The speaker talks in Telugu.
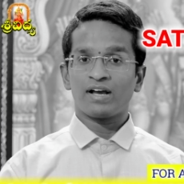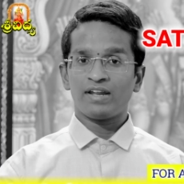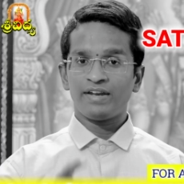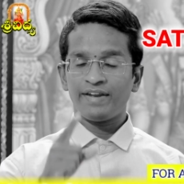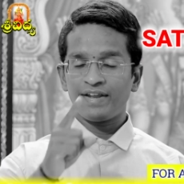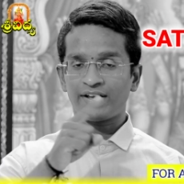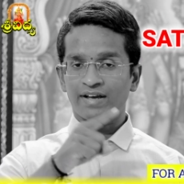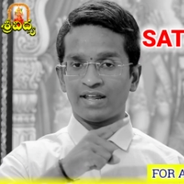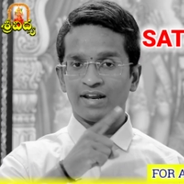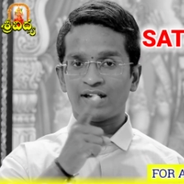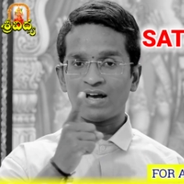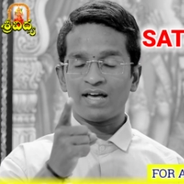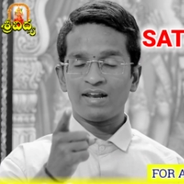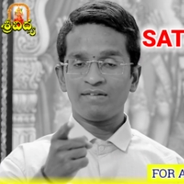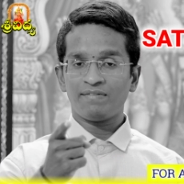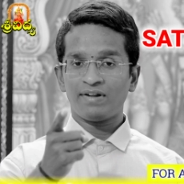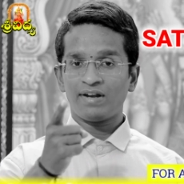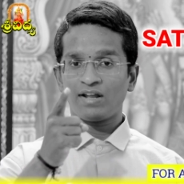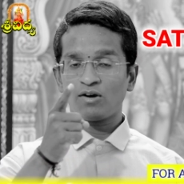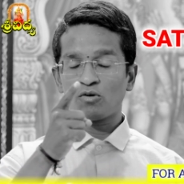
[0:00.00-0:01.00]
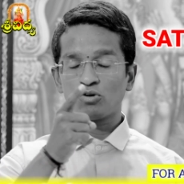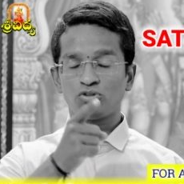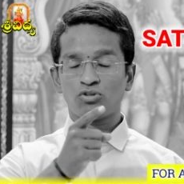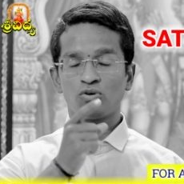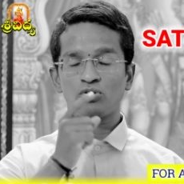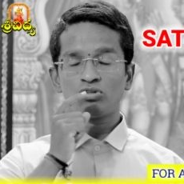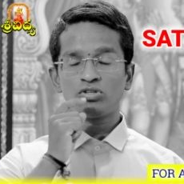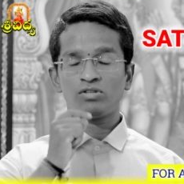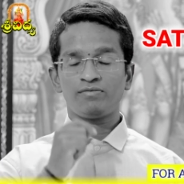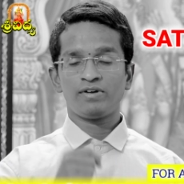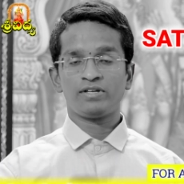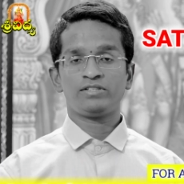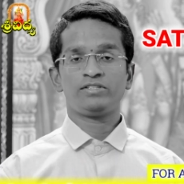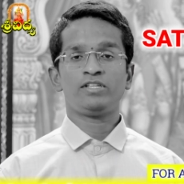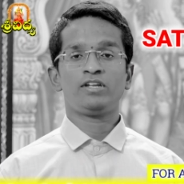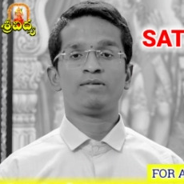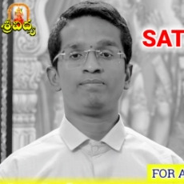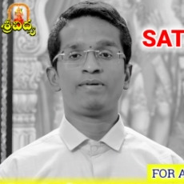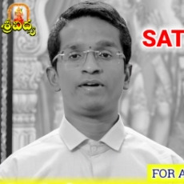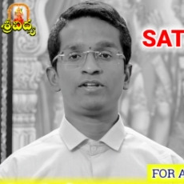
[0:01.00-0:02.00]
కానీ ఈ కలహాల వల్ల కొత్త కొత్త
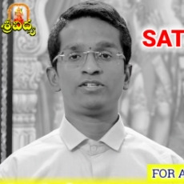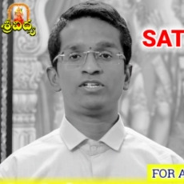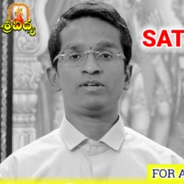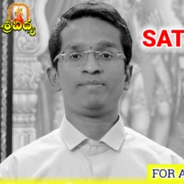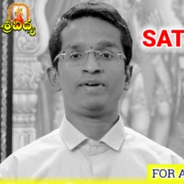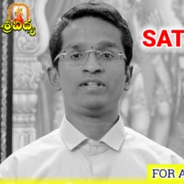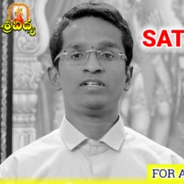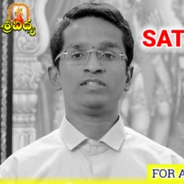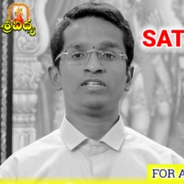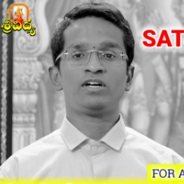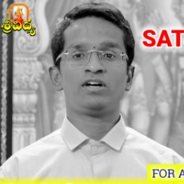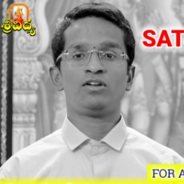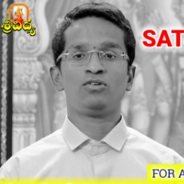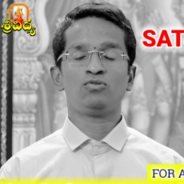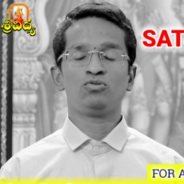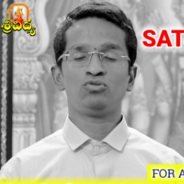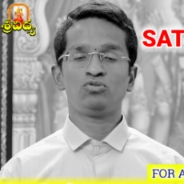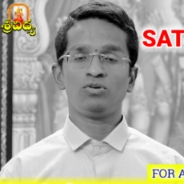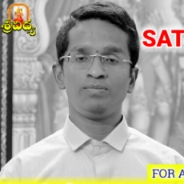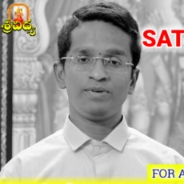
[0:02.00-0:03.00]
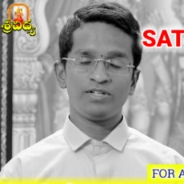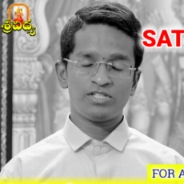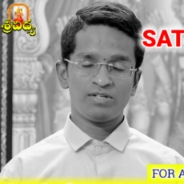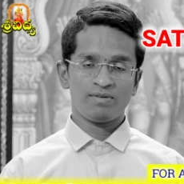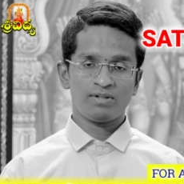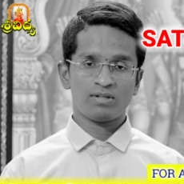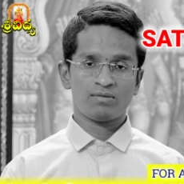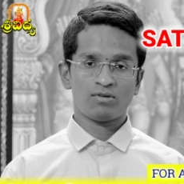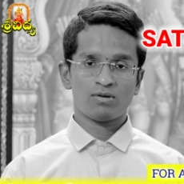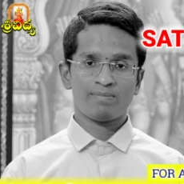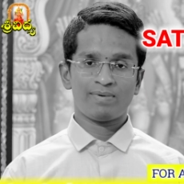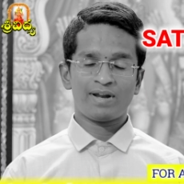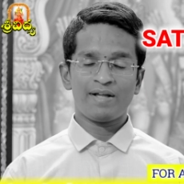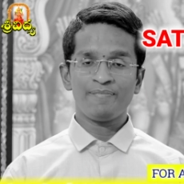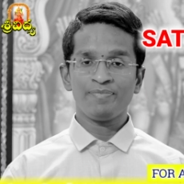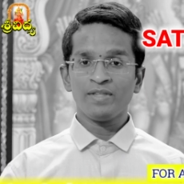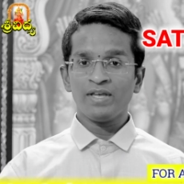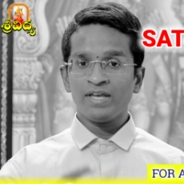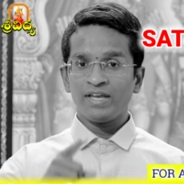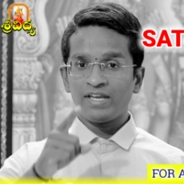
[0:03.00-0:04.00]
వ్యక్తుల పరిచయం ఏదైతే కలుగుద్దో మీ జీవితం లోపల